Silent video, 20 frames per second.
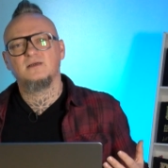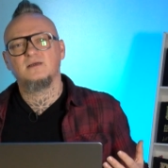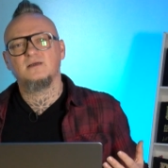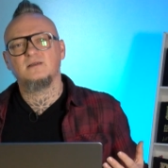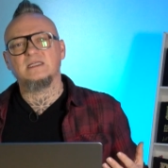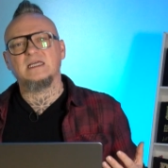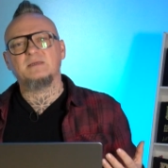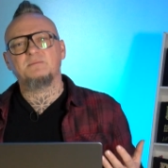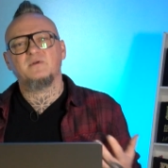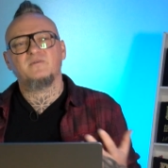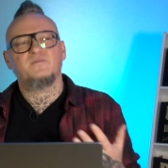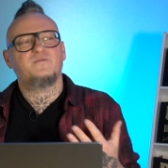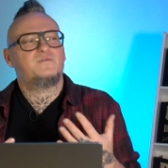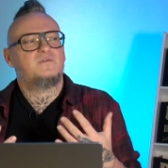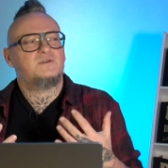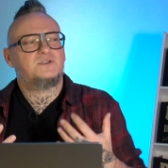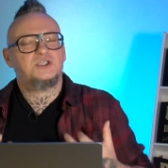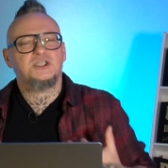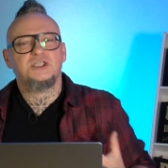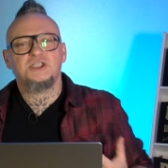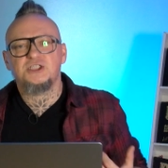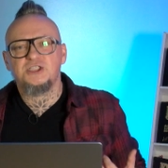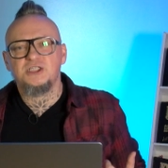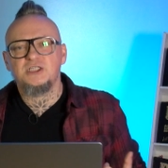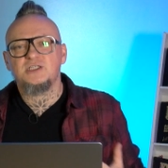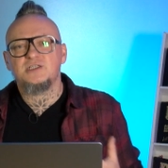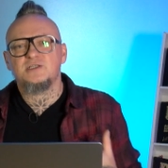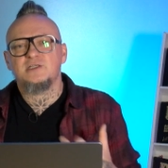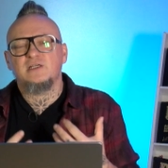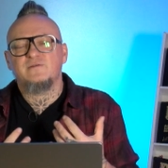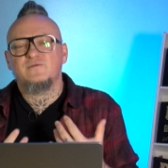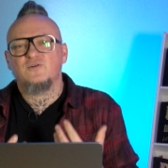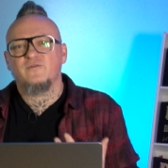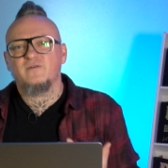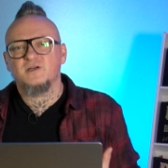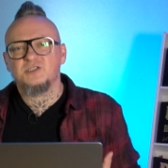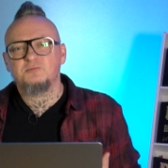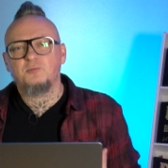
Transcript: najpierw czyścić, szlifować,